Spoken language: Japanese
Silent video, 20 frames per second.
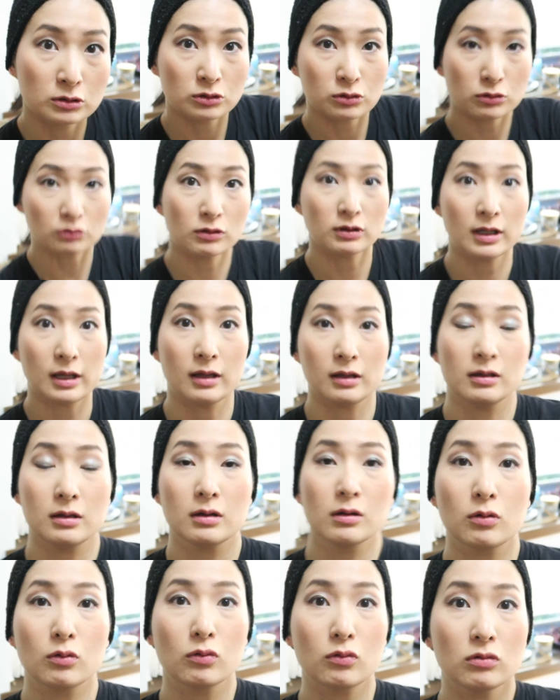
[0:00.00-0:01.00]
ちょっとね、
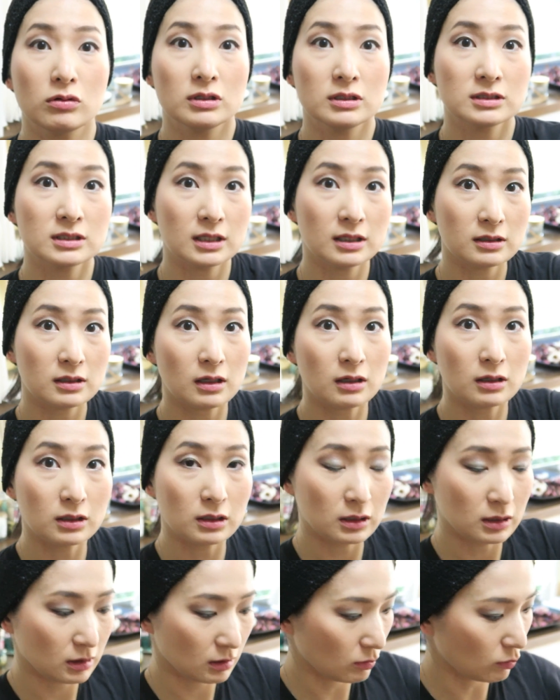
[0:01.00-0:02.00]
ここに洗濯
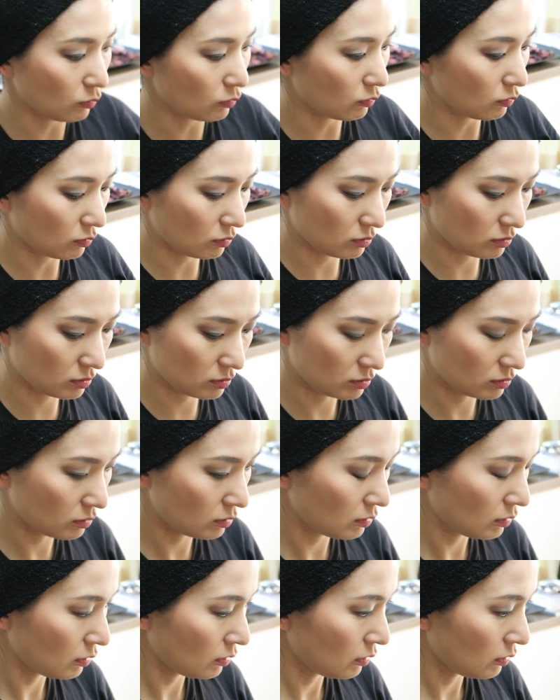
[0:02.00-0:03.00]
機を
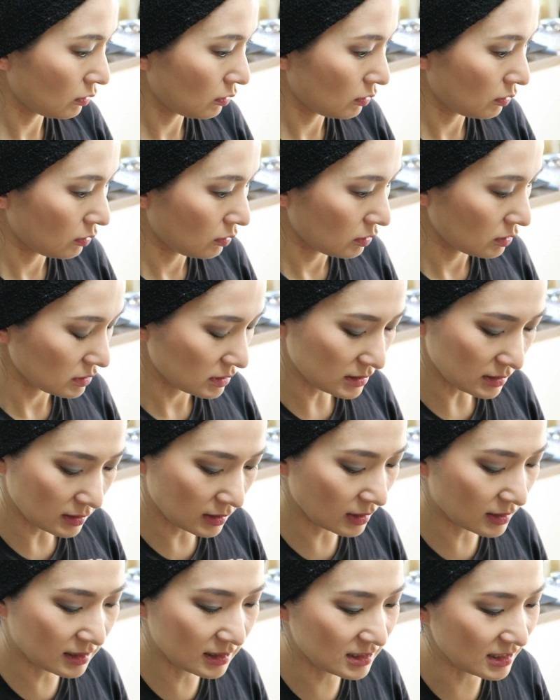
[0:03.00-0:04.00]
洗
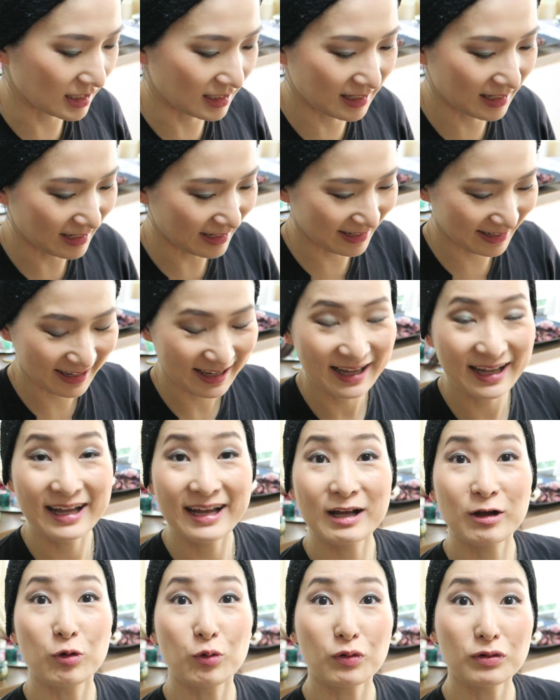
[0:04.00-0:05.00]
濯機じゃない
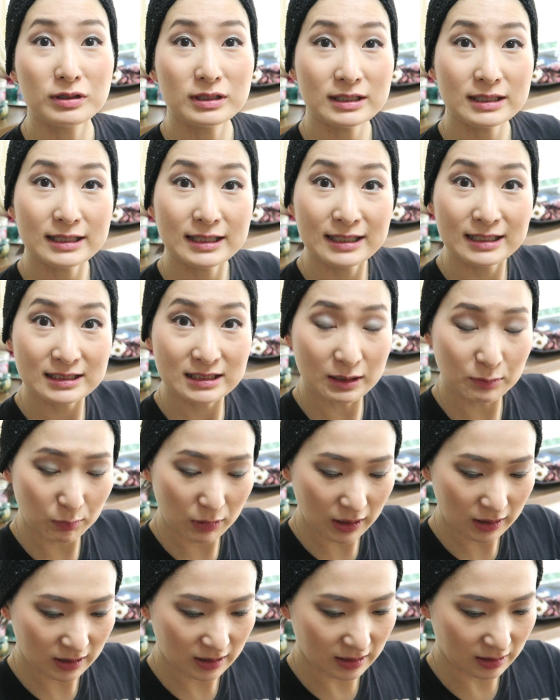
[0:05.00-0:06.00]
ここに洗
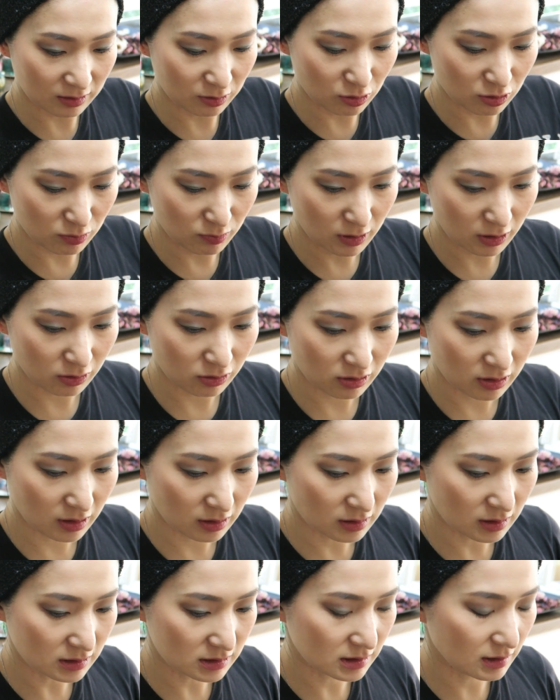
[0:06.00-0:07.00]
面器、ぬるま湯入
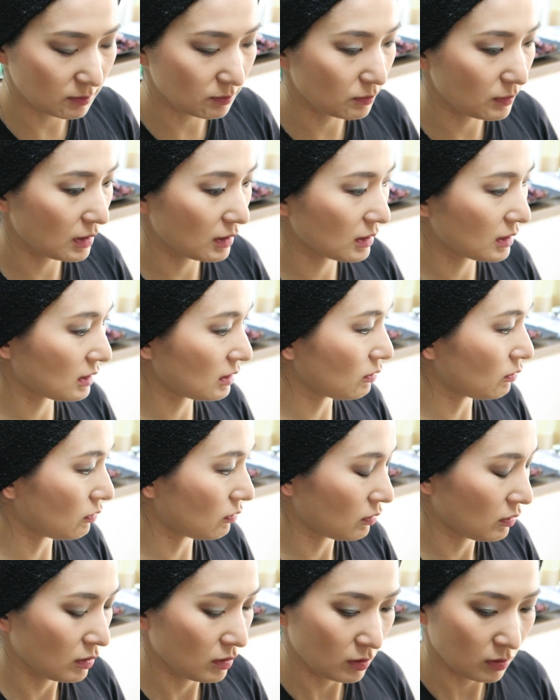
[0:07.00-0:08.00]
れた洗面器
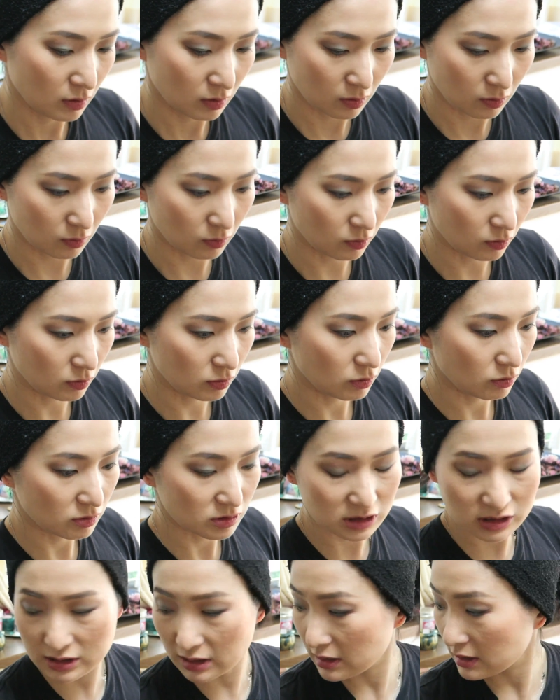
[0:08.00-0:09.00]
をを
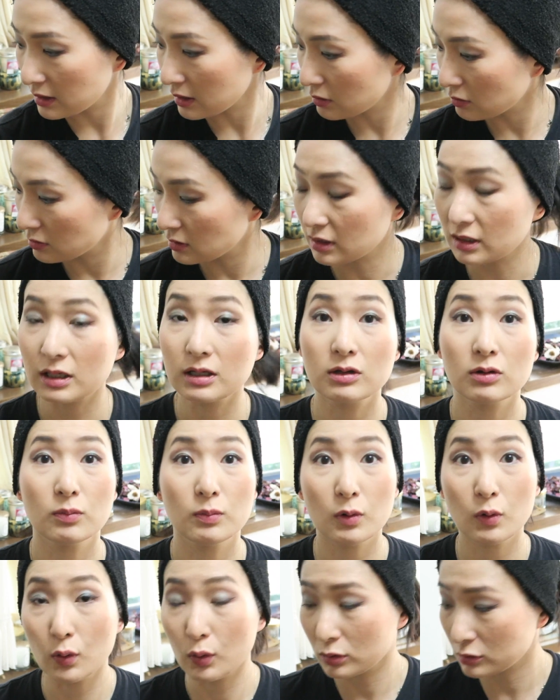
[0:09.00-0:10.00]
用意してきてるんだけど
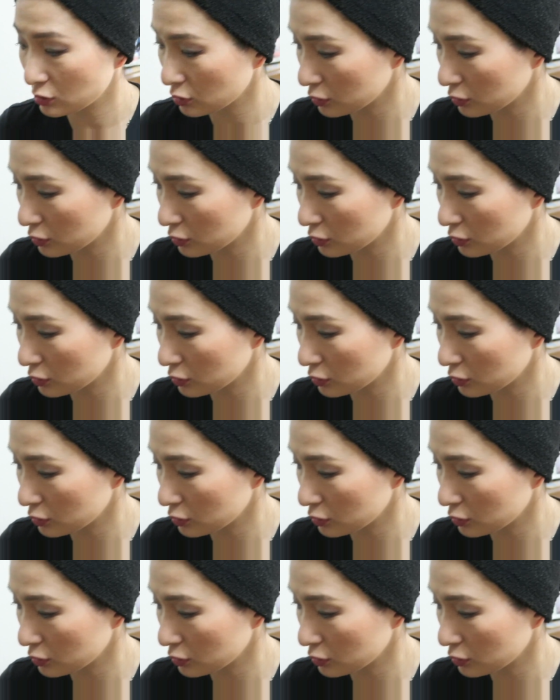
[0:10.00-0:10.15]
も、